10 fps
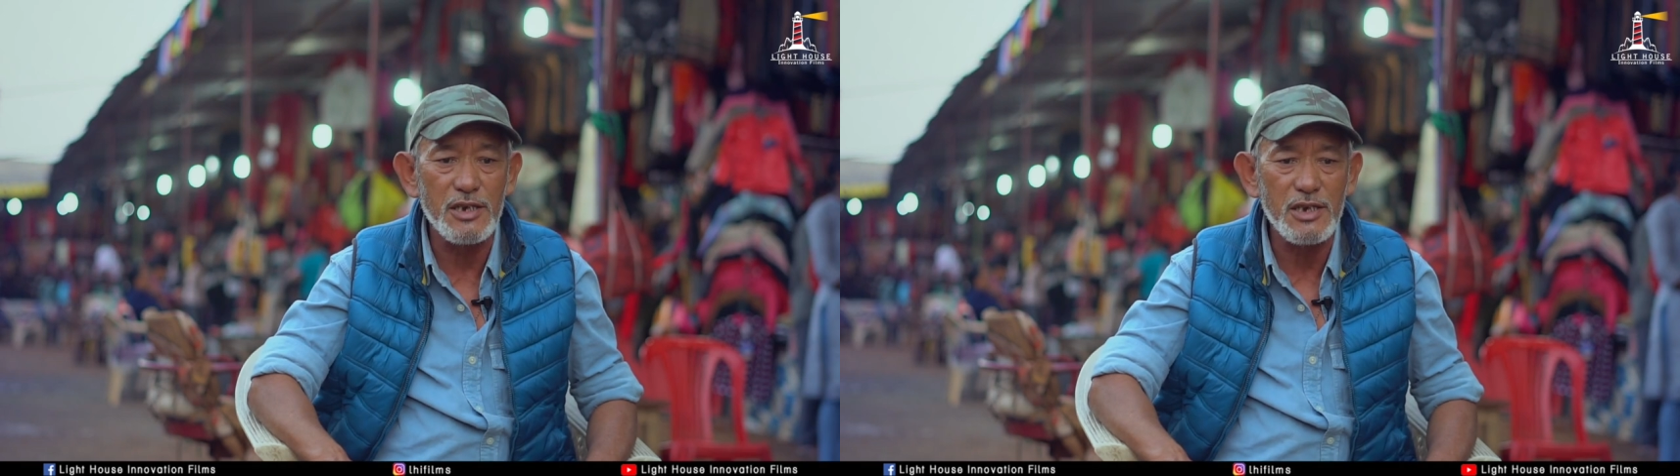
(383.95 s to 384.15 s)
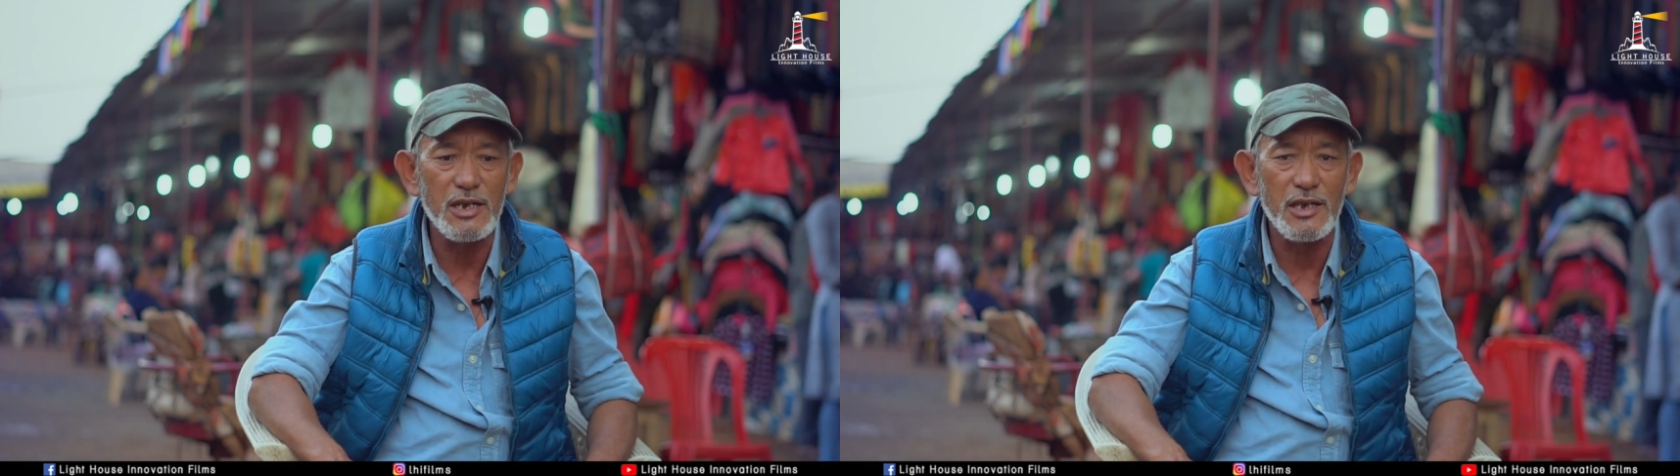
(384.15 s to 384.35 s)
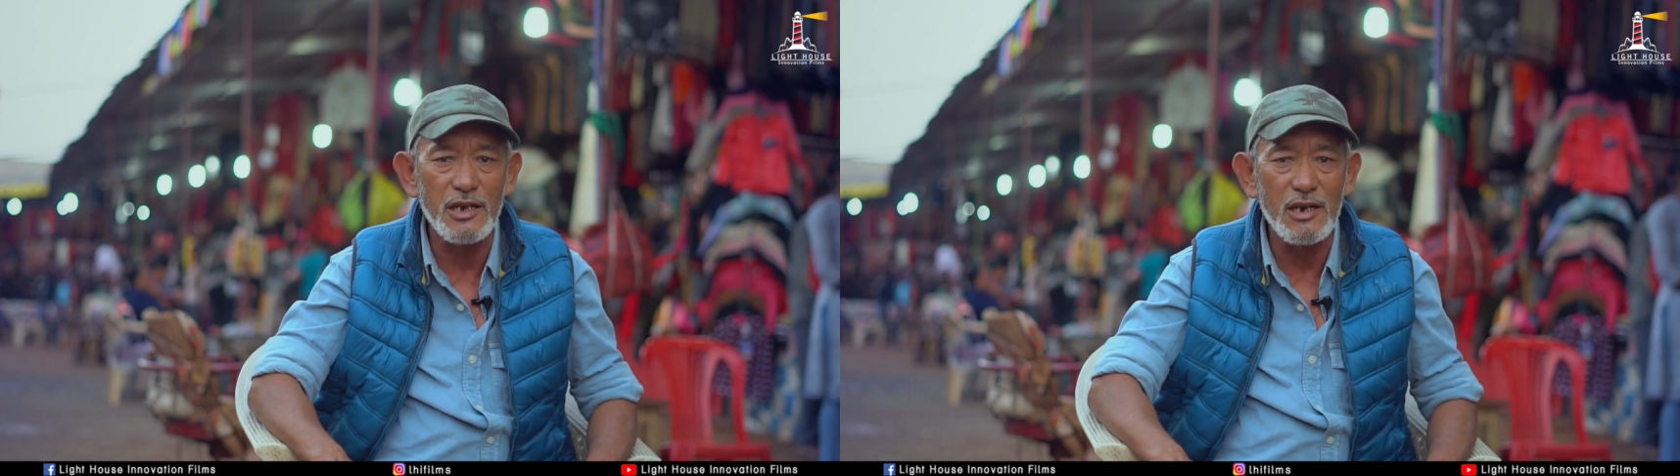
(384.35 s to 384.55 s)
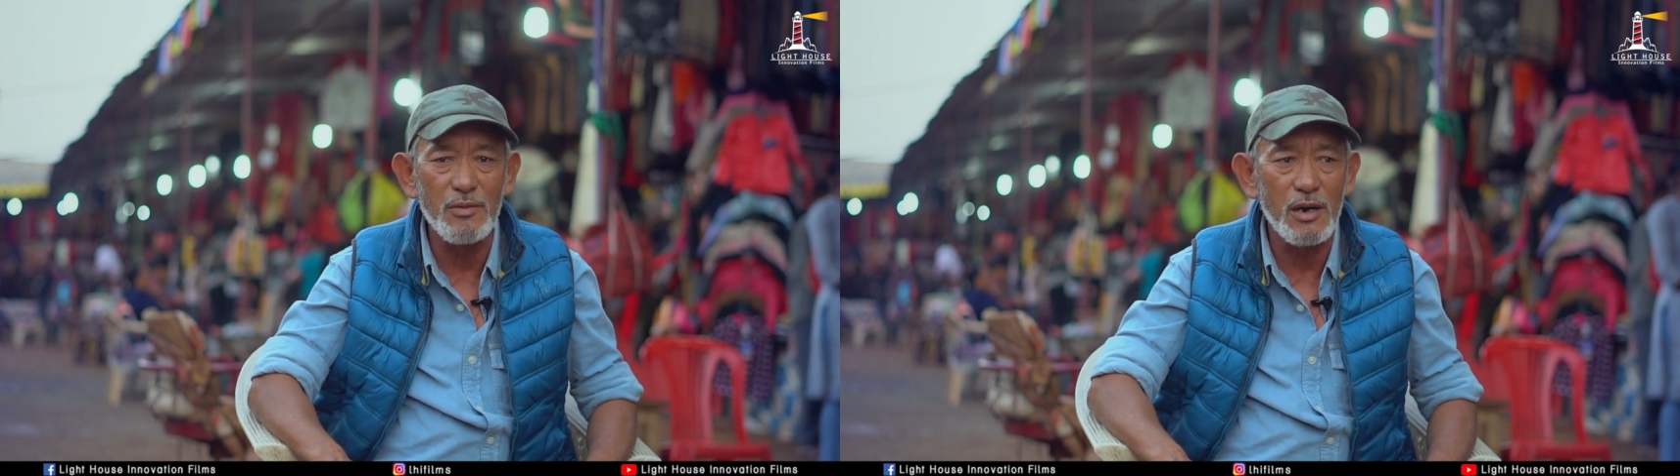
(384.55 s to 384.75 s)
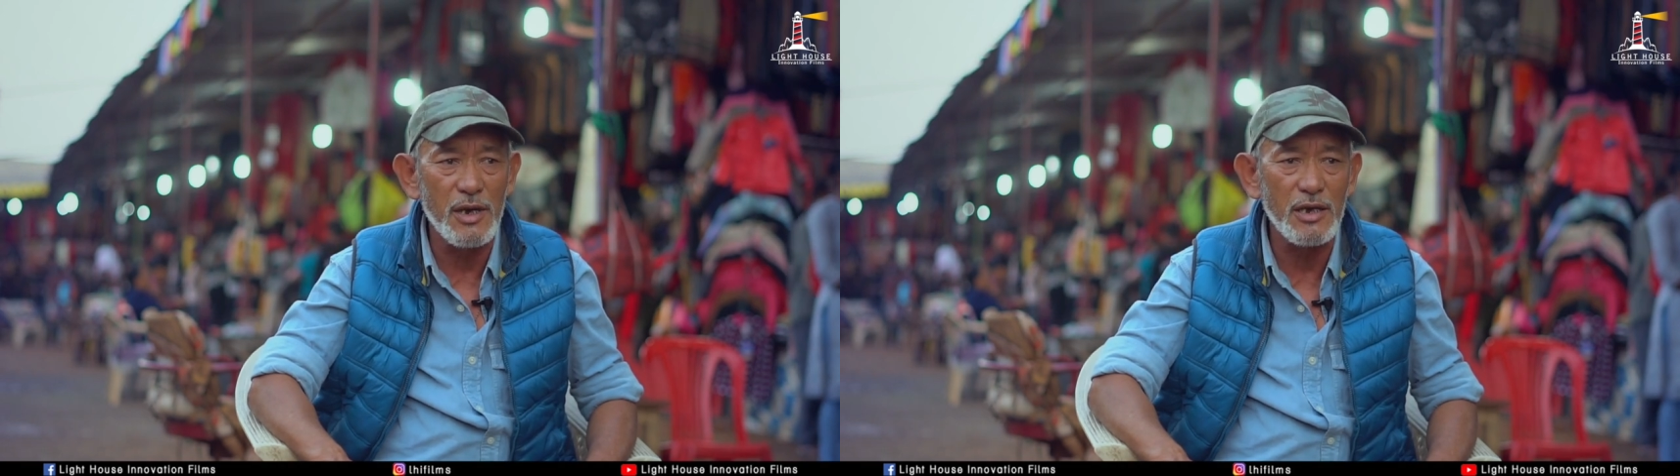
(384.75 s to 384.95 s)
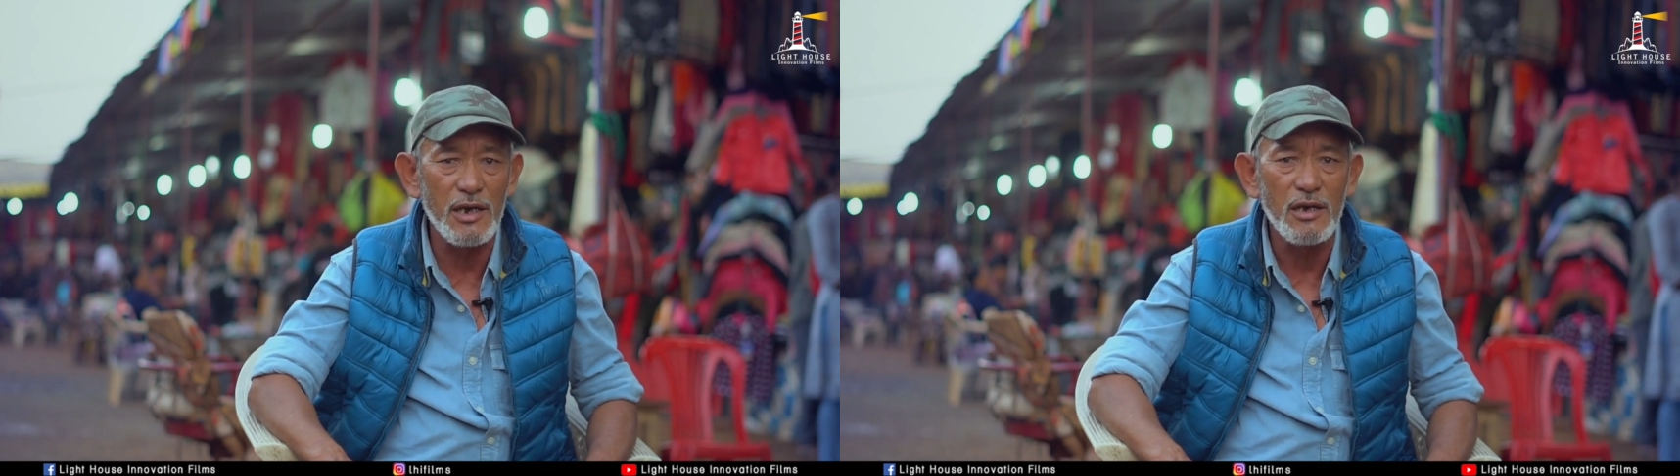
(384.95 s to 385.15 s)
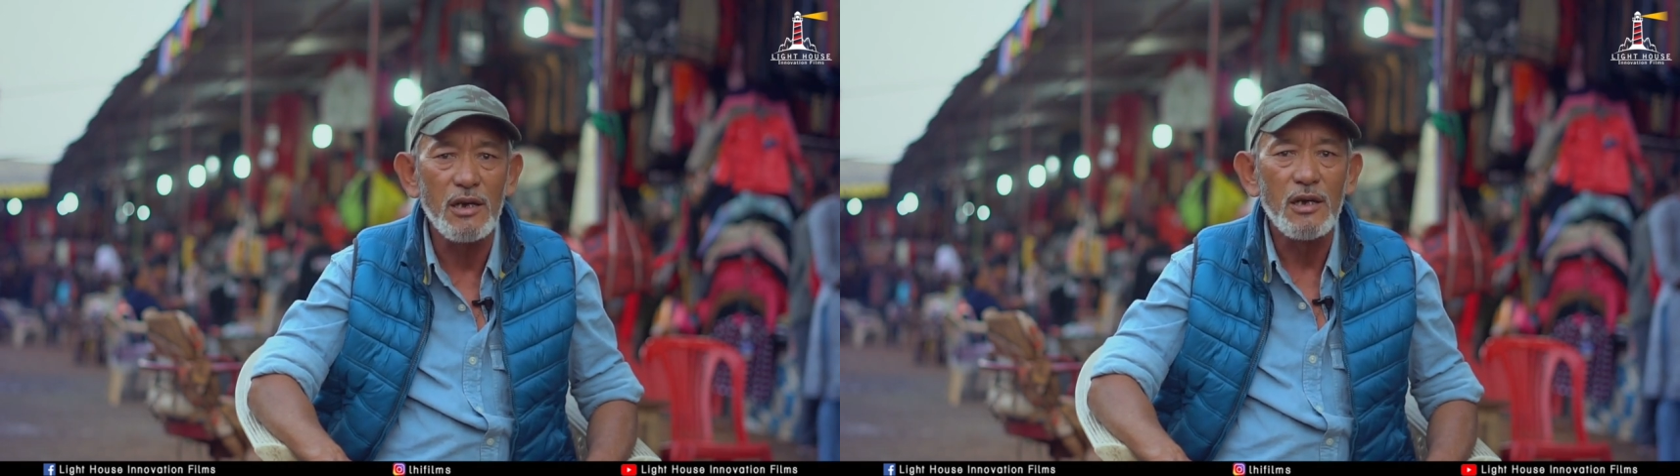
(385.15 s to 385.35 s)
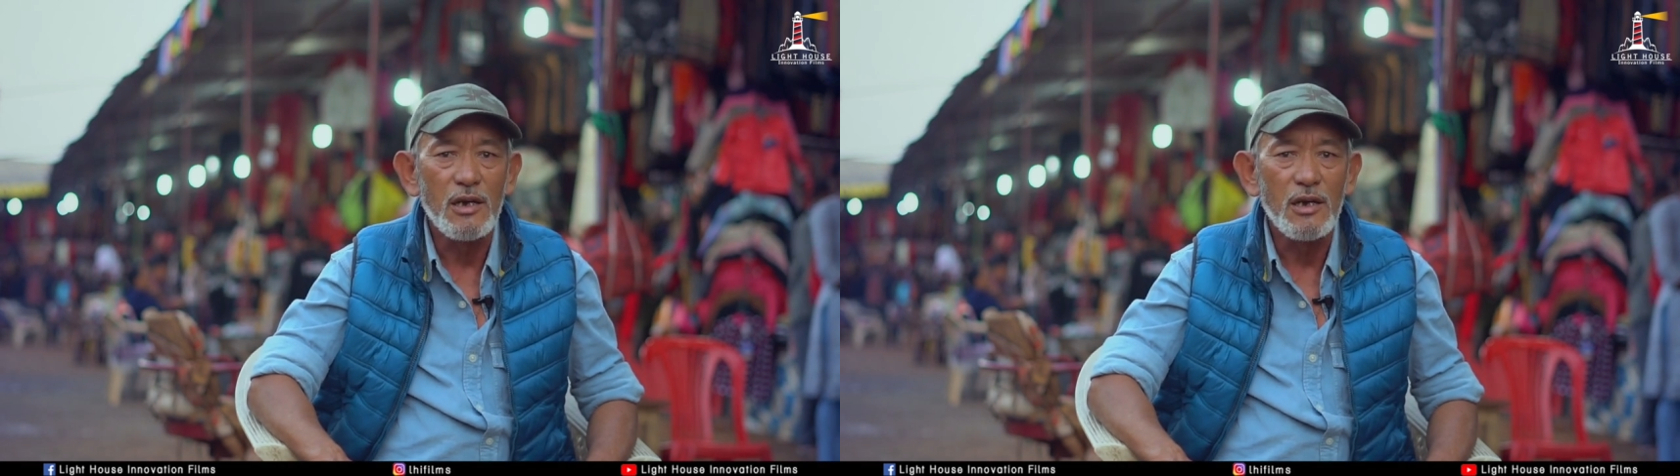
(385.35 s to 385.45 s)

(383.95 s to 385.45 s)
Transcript: जिसके ज़रिए हमें ये